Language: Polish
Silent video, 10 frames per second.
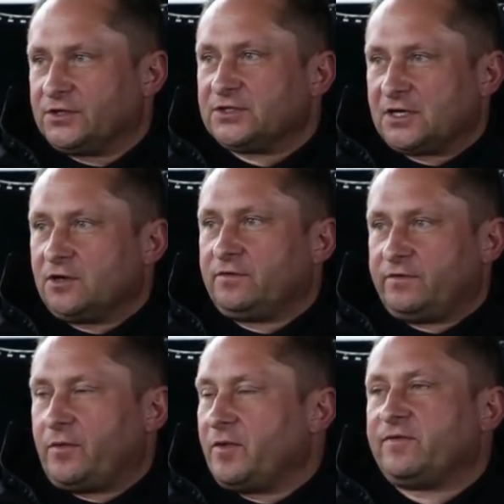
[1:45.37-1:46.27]
Ja się
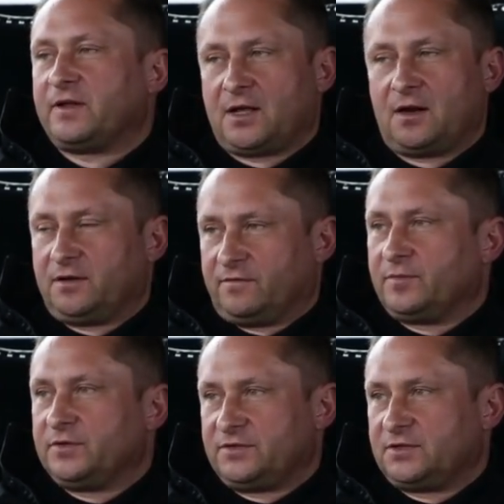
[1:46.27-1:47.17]
zachowywałem fatalnie
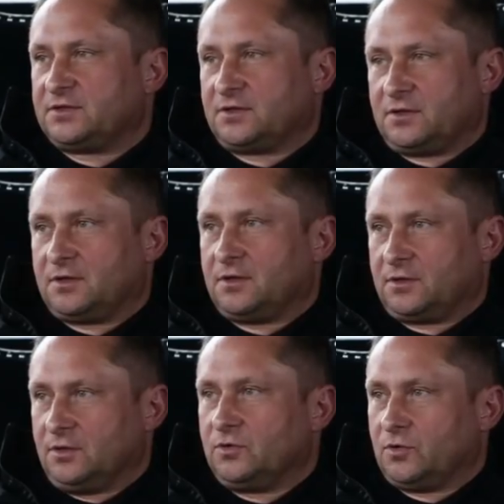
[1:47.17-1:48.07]
wobec
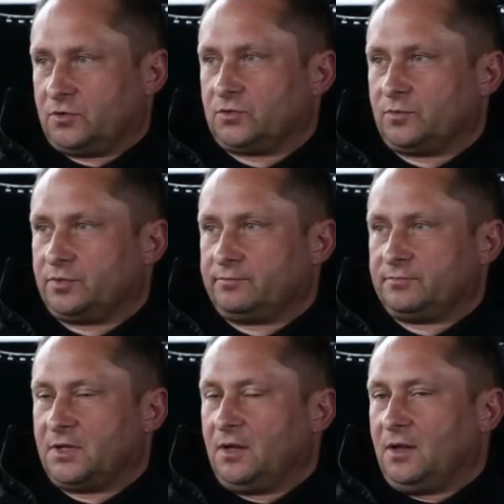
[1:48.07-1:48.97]
e, kilku osób.
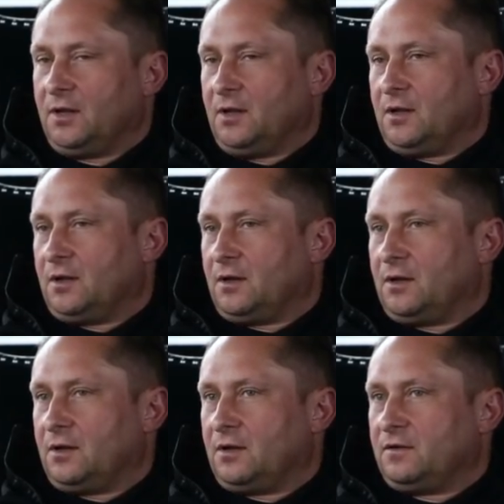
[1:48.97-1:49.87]

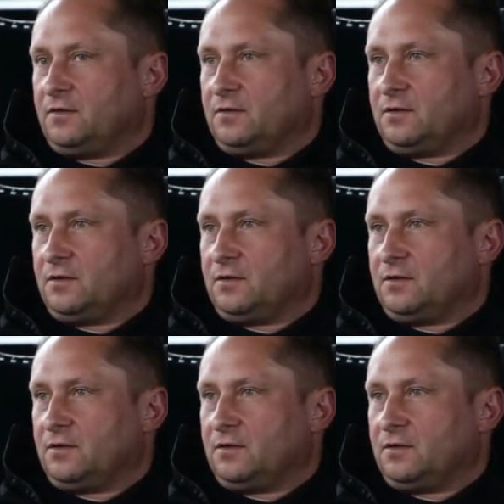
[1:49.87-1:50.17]
E,